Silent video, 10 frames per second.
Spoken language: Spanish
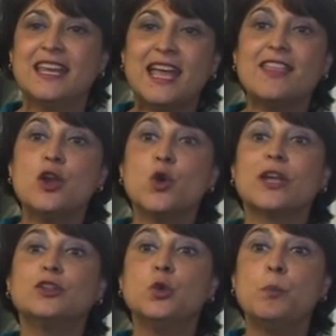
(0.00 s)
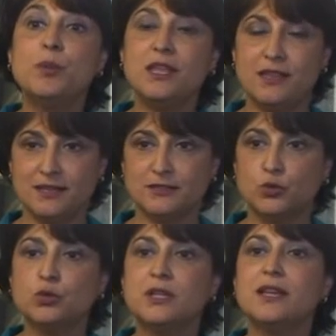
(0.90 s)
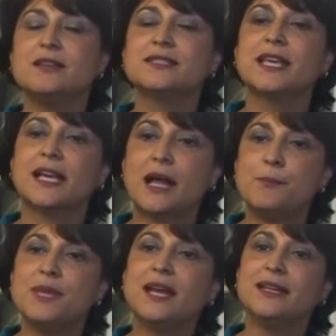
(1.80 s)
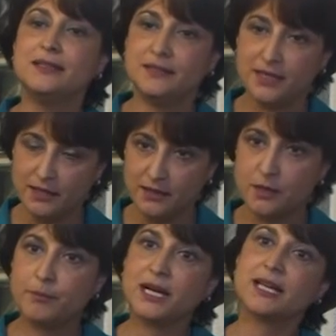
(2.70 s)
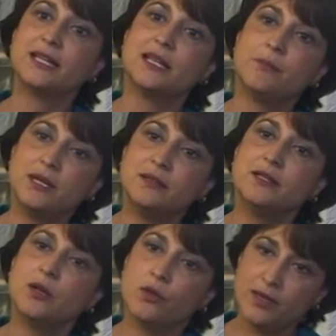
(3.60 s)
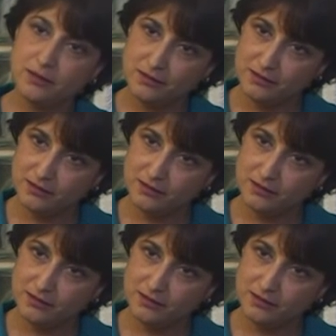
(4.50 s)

¿qué de lo que tú pides tú tienes que cambiar en ti para que también te lo den?